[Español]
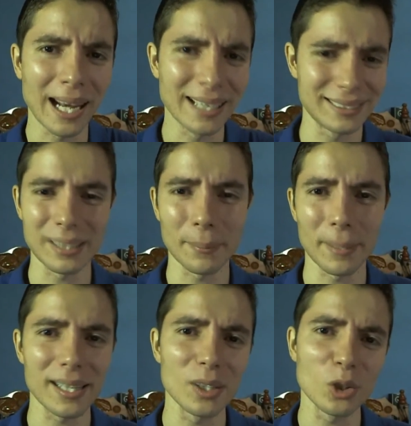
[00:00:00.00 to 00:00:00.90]
lanza esa
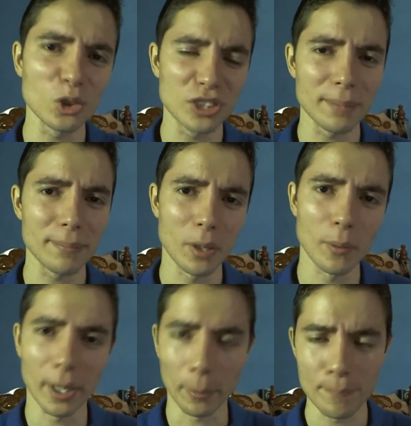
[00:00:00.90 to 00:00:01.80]
madre, no sé, pero
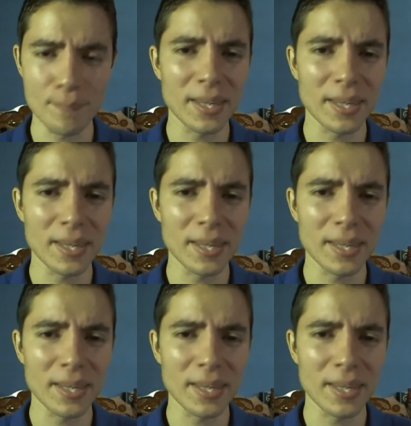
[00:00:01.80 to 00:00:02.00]
bueno.